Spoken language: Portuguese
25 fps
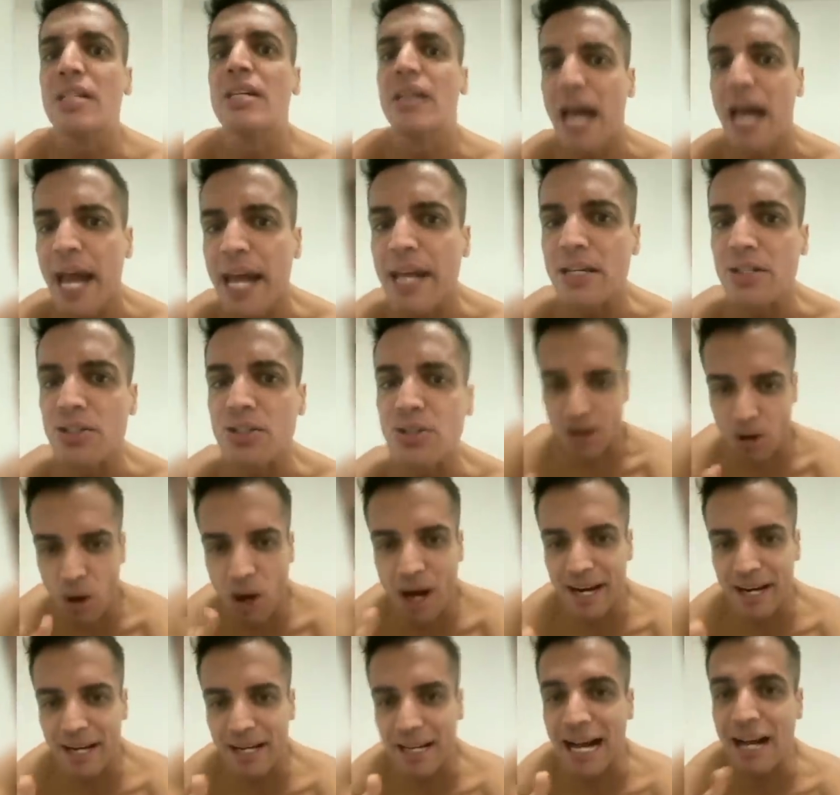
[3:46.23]
É isso.
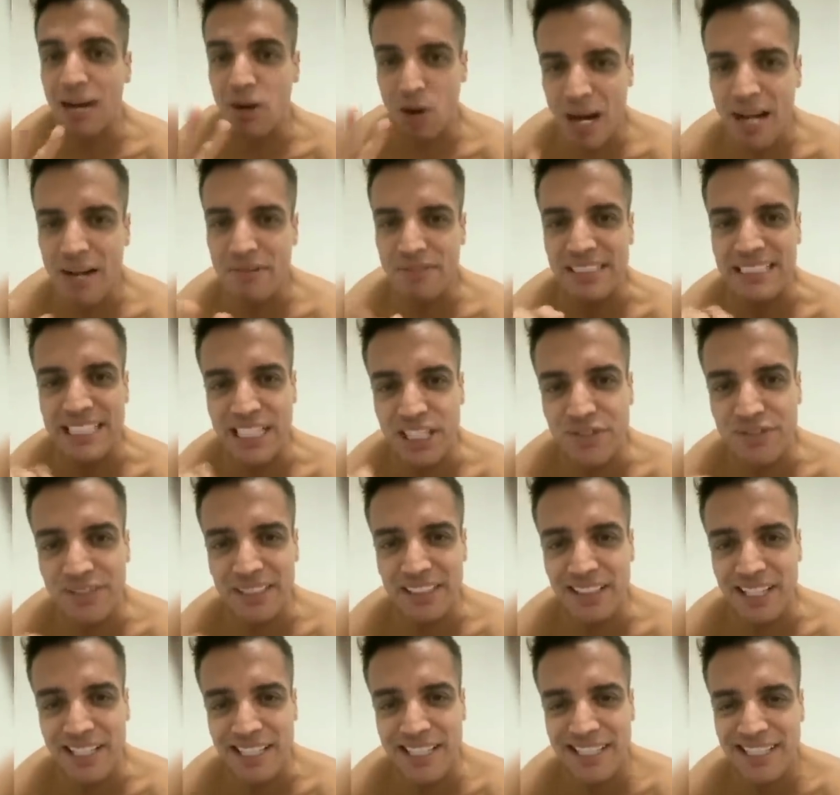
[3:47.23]
Agora, agora vocês
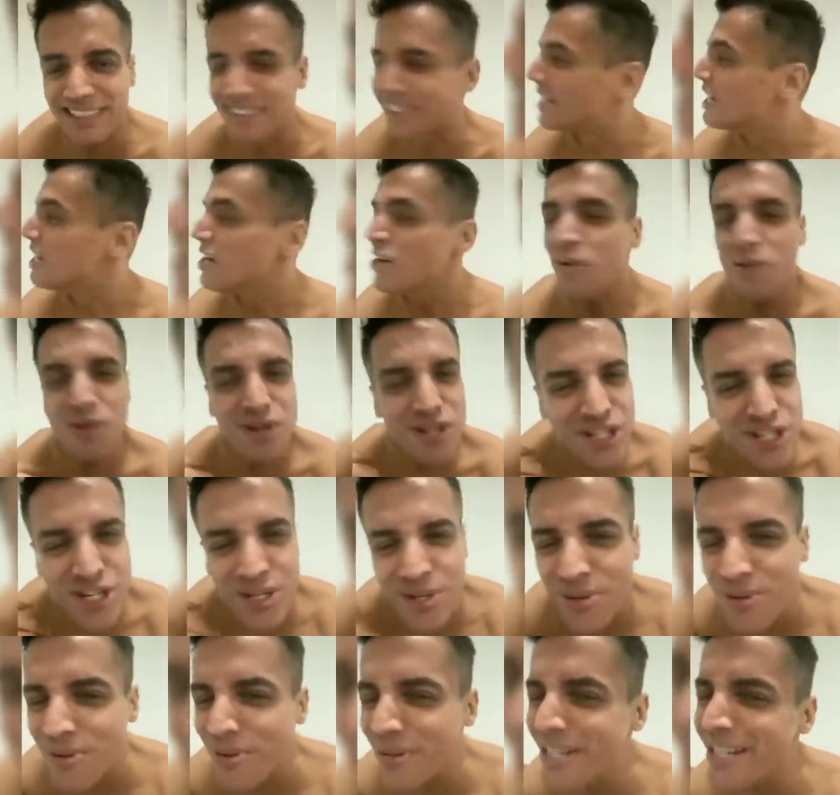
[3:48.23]
fãs da Anitta,
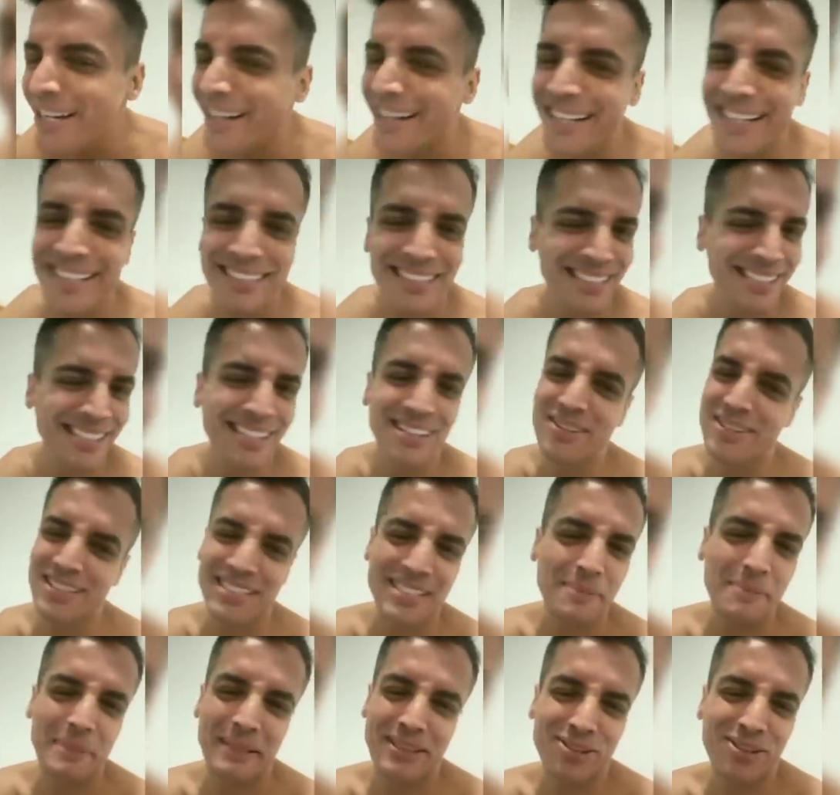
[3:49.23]
continuem acreditando
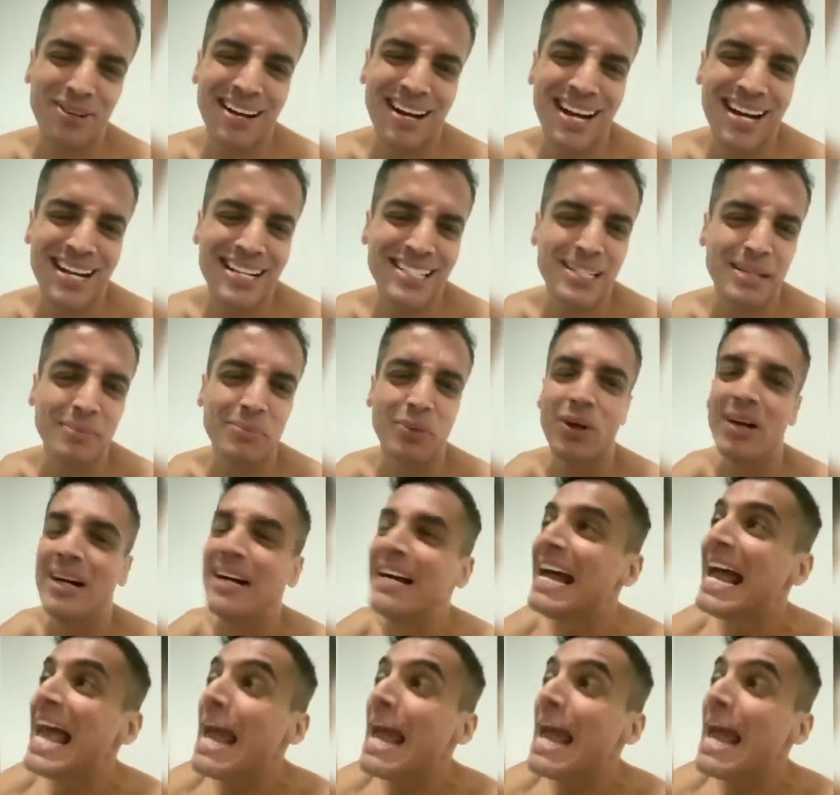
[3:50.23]
nesse personagem, amor.